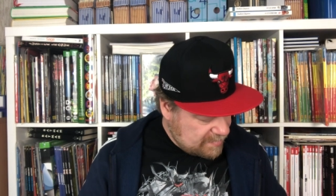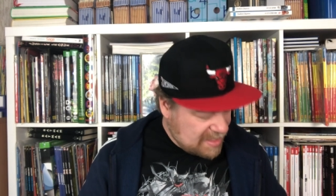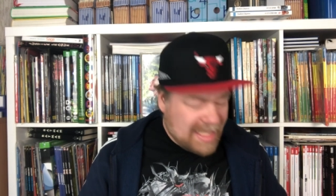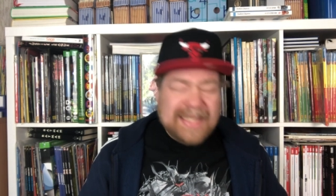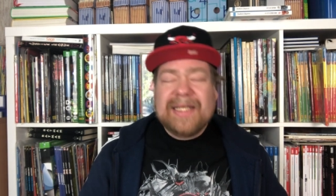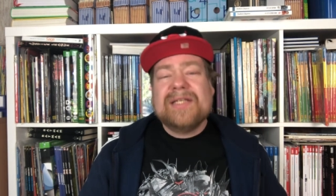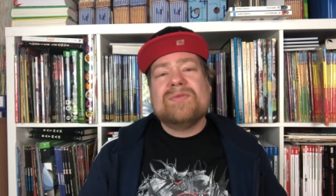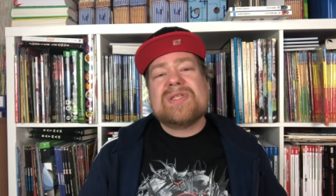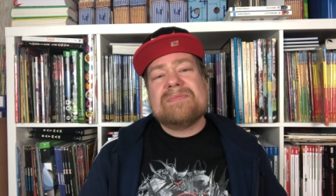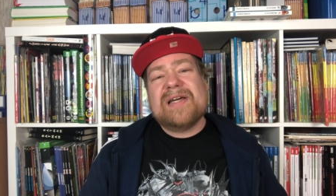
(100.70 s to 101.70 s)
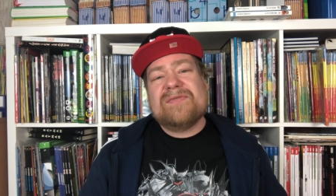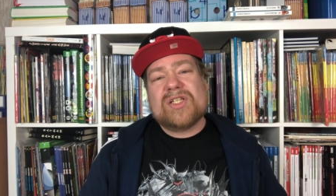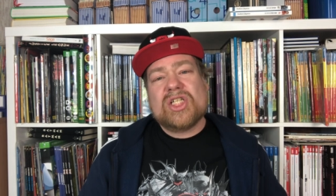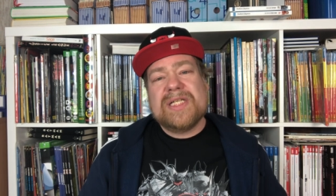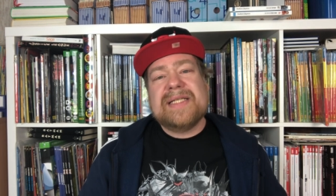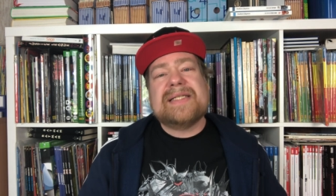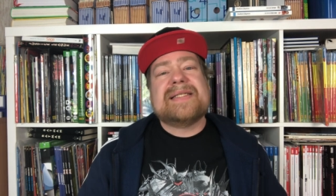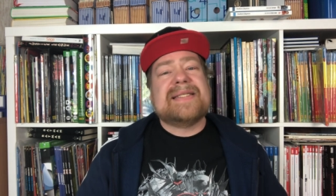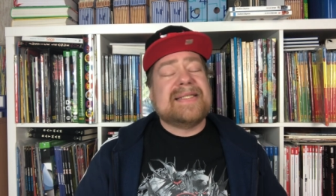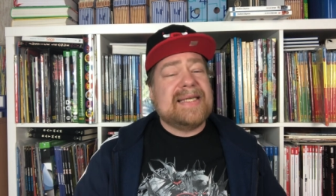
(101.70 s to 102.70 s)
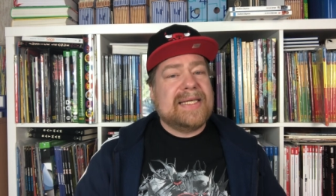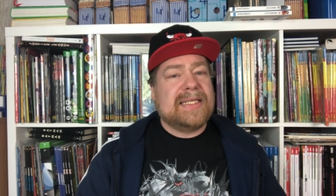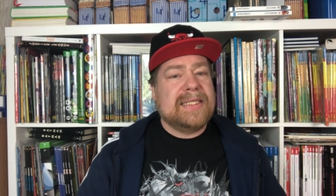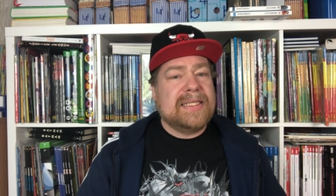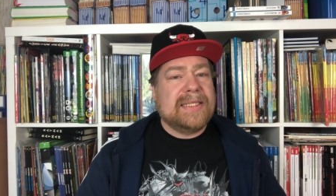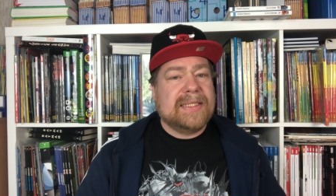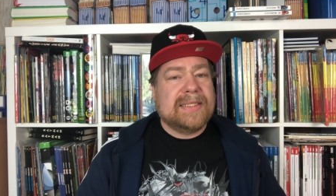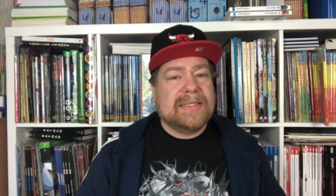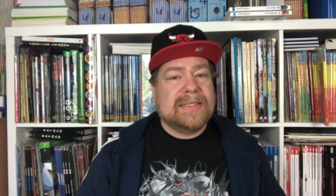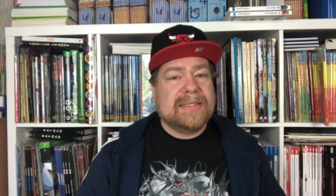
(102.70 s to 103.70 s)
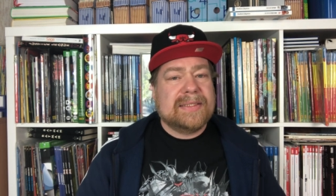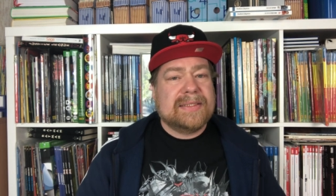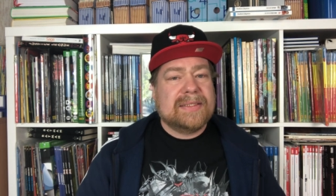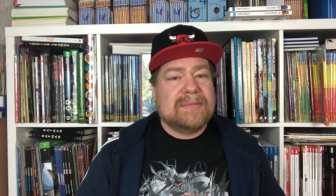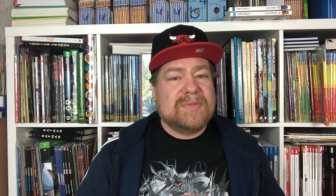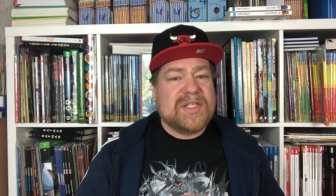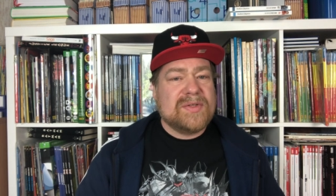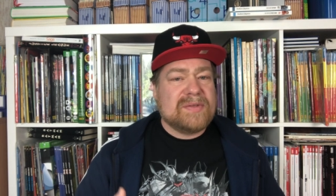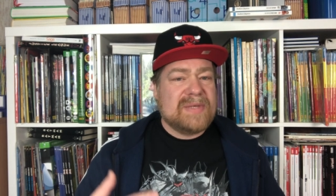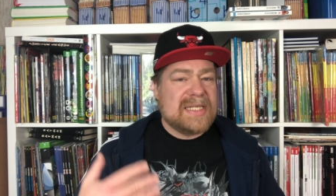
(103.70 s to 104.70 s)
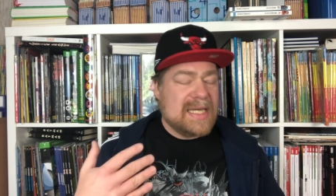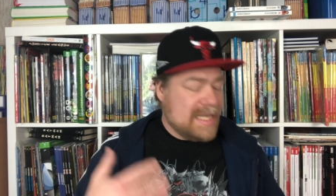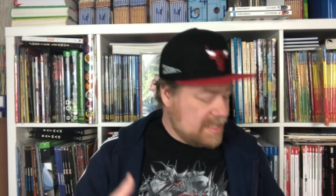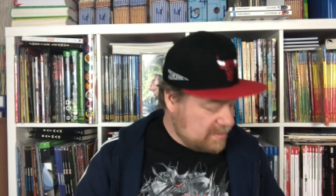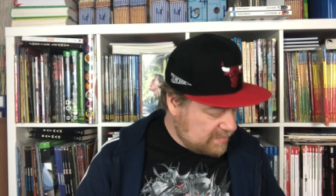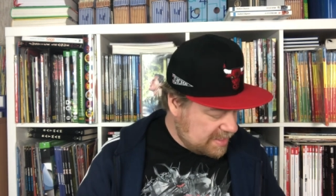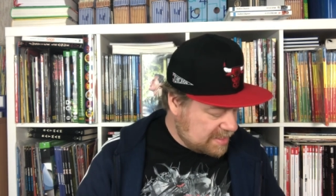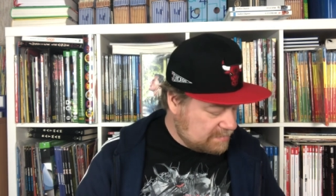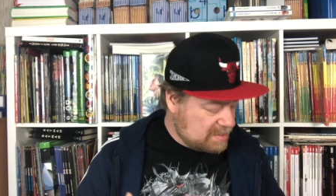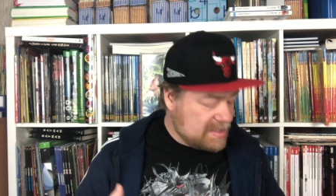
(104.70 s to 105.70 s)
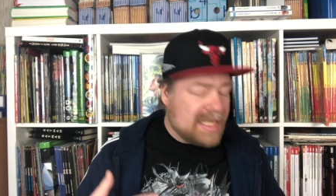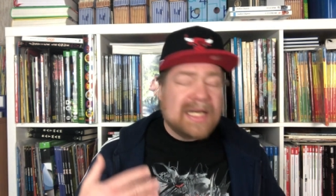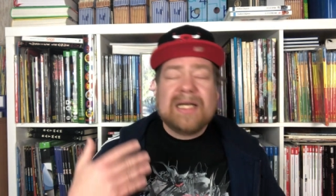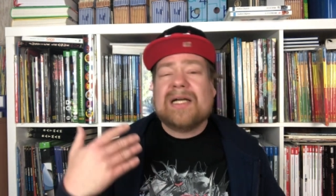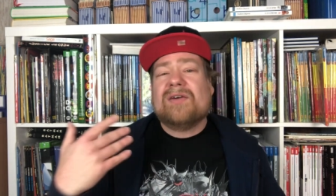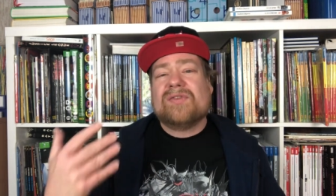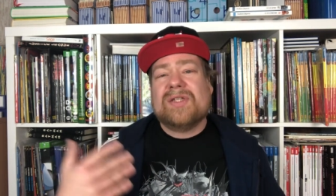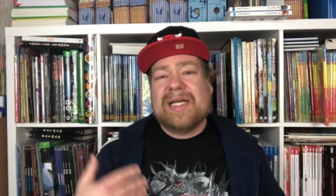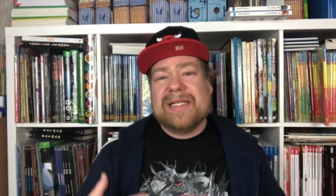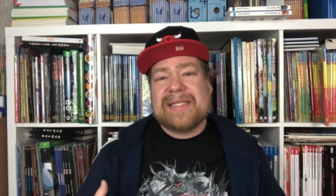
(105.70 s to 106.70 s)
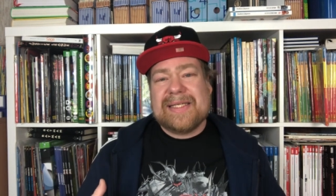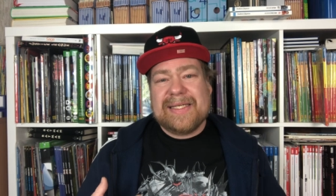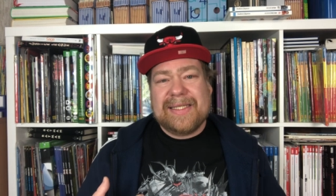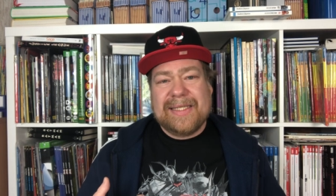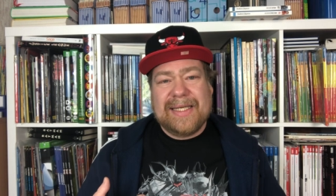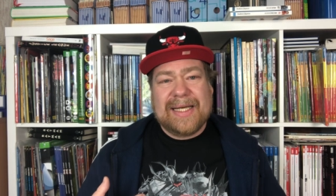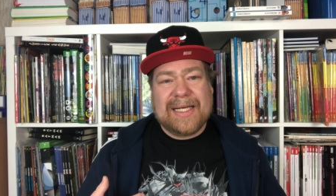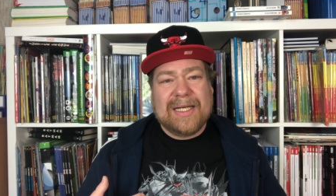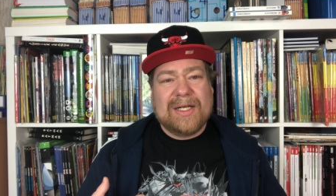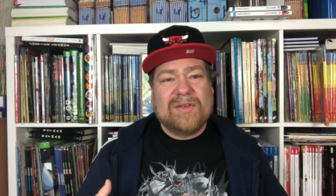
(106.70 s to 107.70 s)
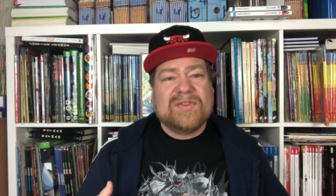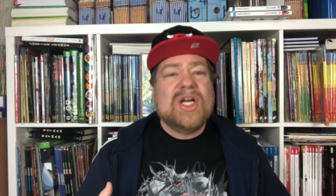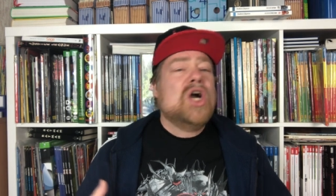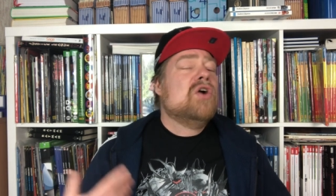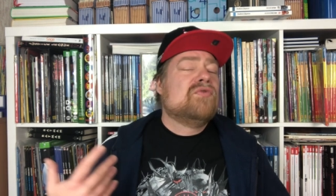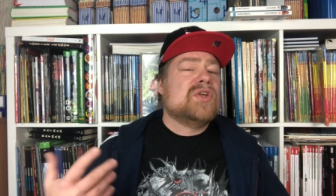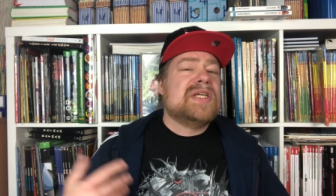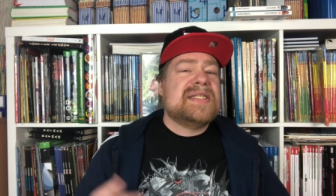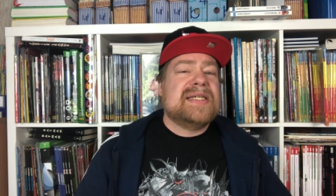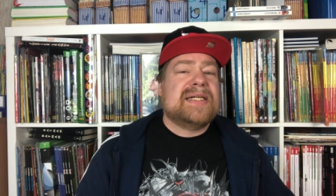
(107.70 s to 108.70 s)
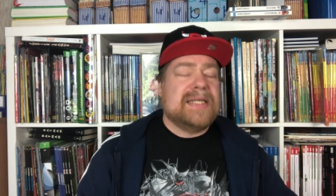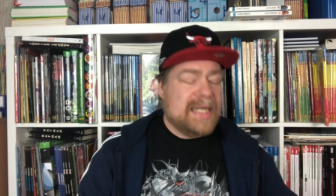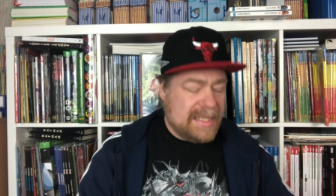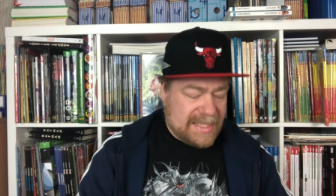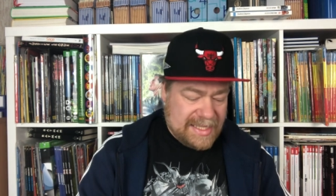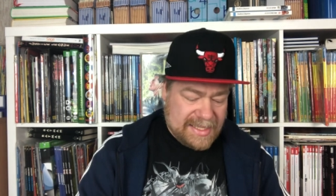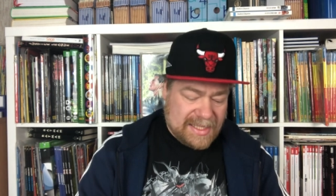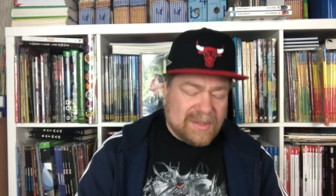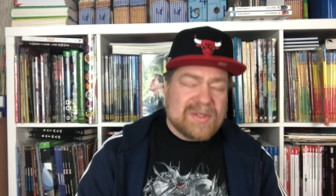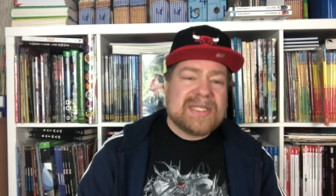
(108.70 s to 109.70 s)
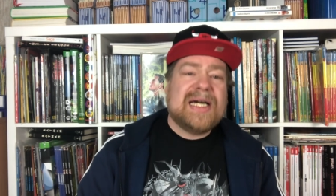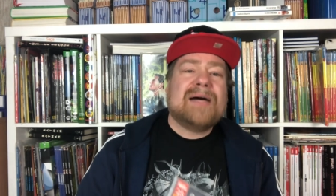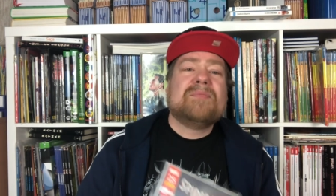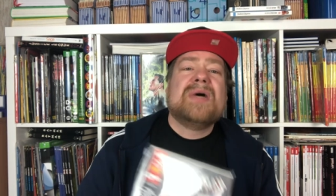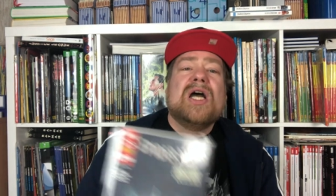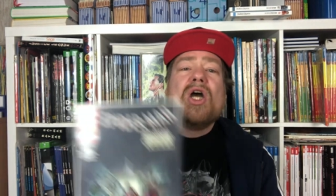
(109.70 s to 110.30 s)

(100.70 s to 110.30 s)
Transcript: eigentlich nur zwei verschiedene Serien, äh, äh beziehungsweise ein Event habe ich mir nachgekauft und eine Serie nachgekauft. Von der Serie halt einige Ausgaben.